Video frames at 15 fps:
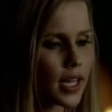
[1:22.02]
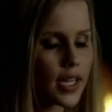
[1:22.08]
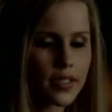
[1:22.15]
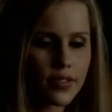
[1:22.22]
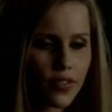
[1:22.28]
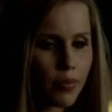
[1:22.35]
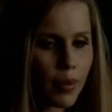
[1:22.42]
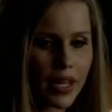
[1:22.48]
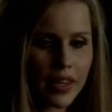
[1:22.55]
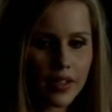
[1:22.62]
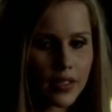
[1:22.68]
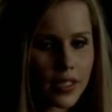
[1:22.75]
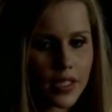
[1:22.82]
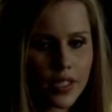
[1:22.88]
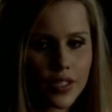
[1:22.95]
Она наша
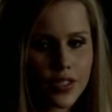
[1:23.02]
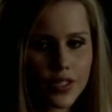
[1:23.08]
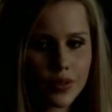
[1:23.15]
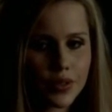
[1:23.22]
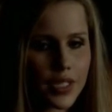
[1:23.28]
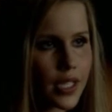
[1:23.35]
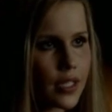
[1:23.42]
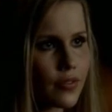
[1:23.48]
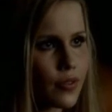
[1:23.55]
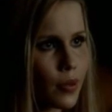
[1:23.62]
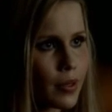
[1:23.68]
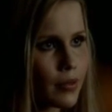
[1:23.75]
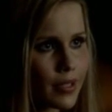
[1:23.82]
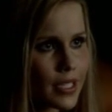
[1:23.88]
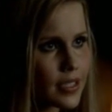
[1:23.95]
мать и вернулась лишь для
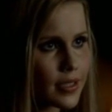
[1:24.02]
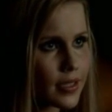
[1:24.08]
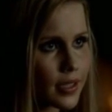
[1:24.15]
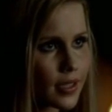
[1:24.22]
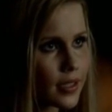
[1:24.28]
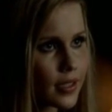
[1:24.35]
того,